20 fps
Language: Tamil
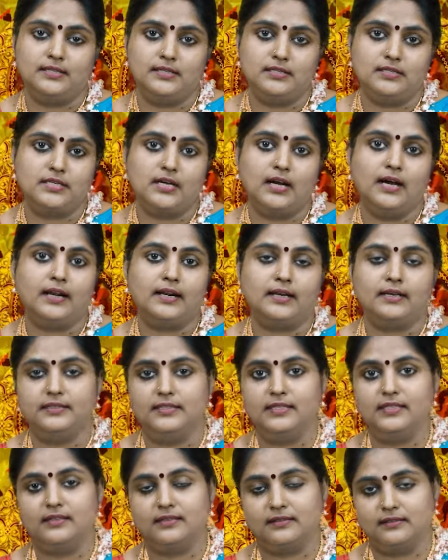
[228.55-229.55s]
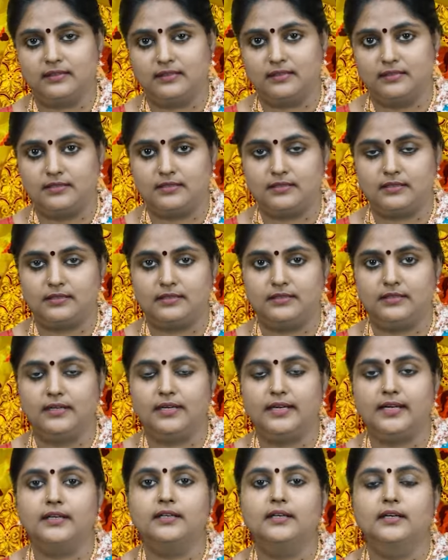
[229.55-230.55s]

சஞ்சாரகதி இருந்துக்கிட்டு இருக்குங்க